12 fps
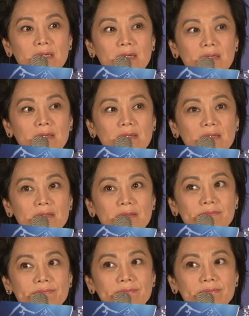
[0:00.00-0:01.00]
呃
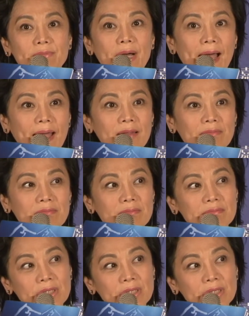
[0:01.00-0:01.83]
不安、